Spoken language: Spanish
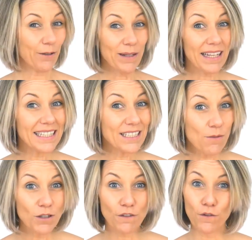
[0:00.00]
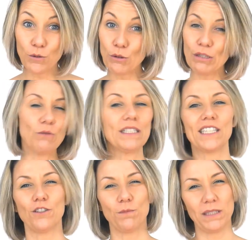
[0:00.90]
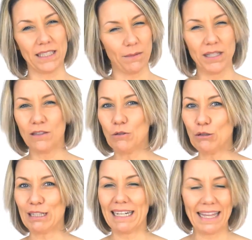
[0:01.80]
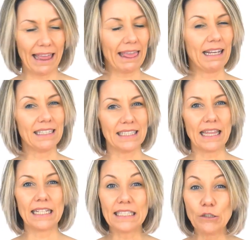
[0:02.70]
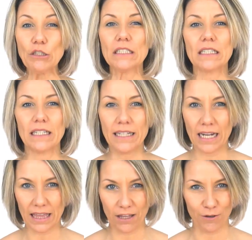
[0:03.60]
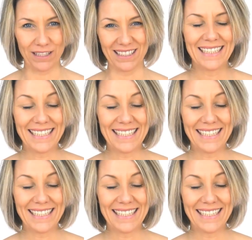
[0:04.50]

Recuerda que somos fruto de nuestros pensamientos, creencias, decisiones y acciones.